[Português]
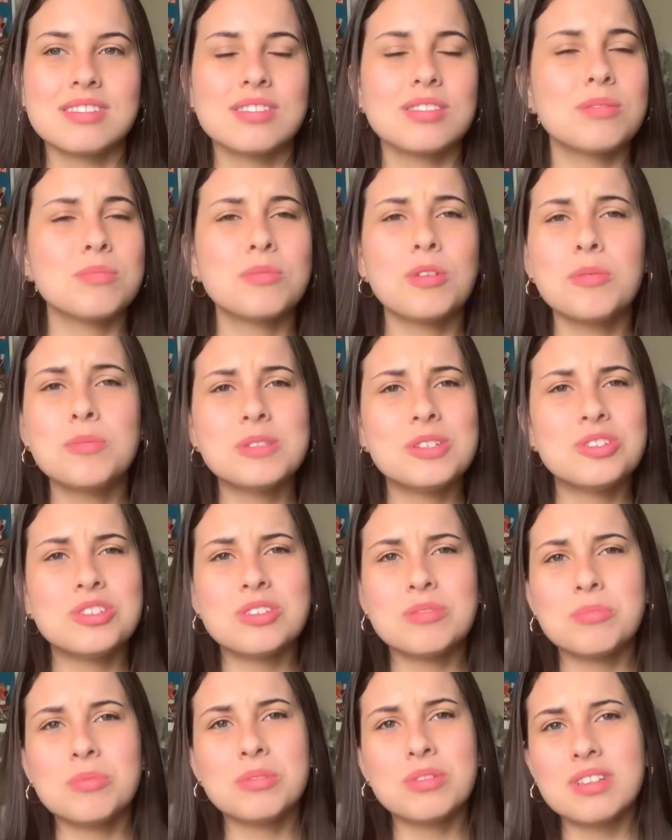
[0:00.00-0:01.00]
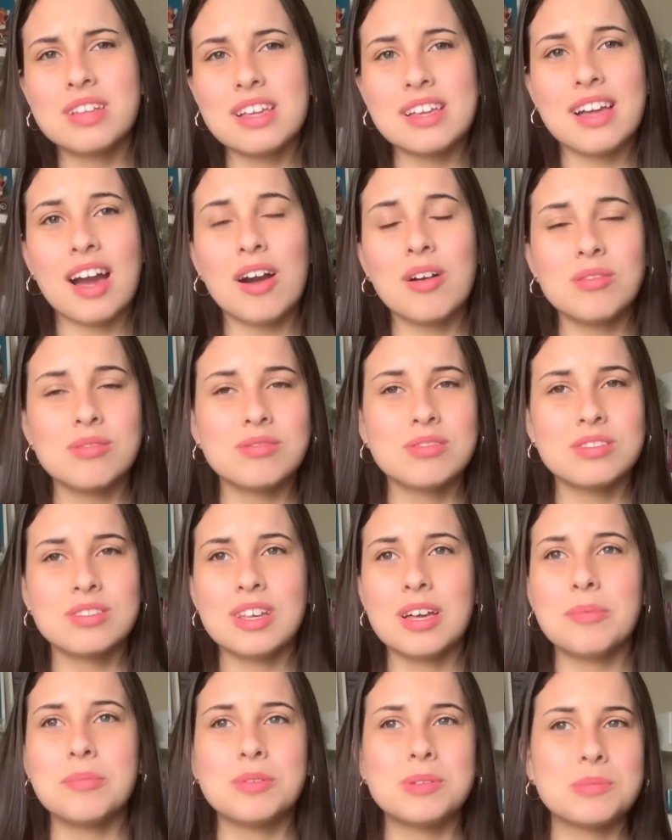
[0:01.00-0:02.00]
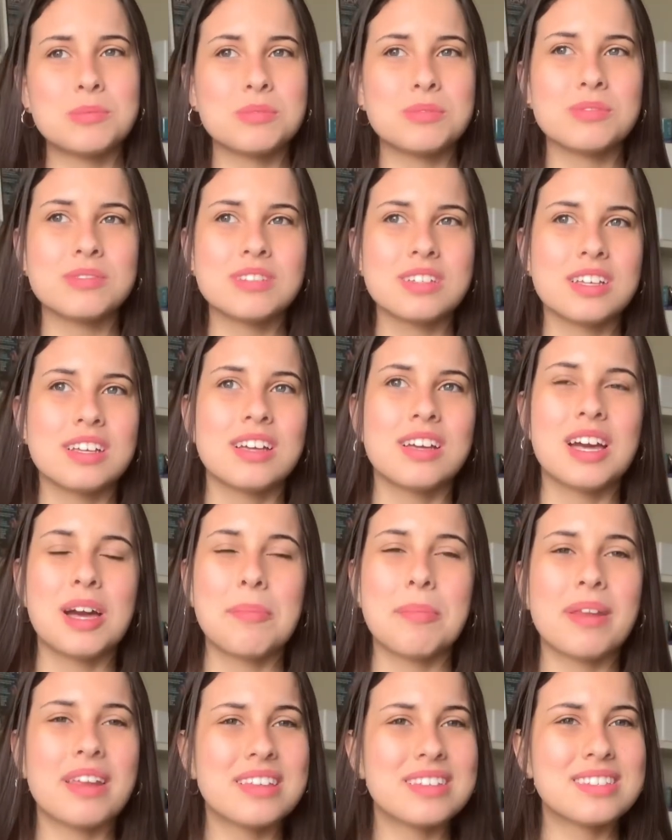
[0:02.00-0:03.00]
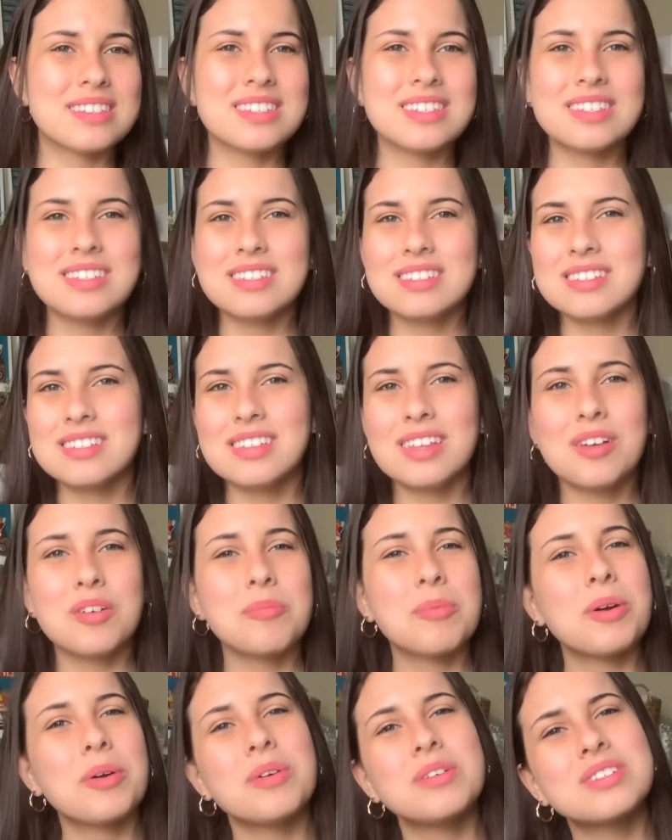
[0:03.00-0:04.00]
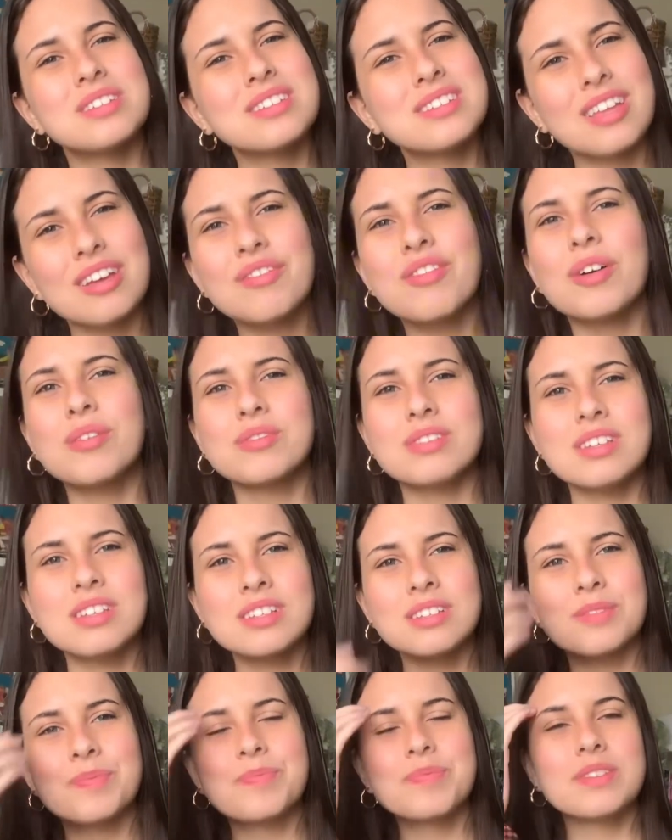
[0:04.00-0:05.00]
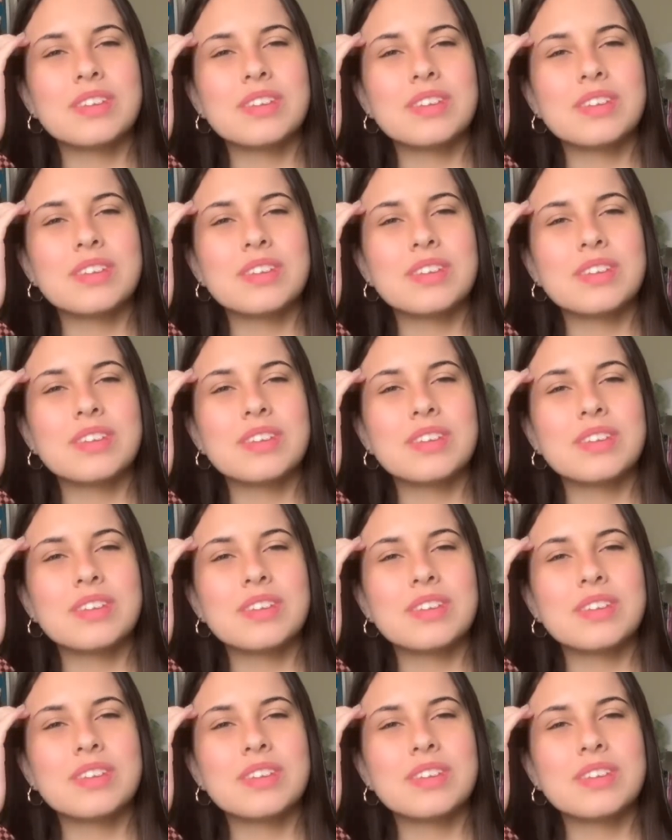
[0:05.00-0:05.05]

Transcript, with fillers: não tô me sentindo muito legal, sabe? Tipo, parece que tem alguma coisa que tá faltando.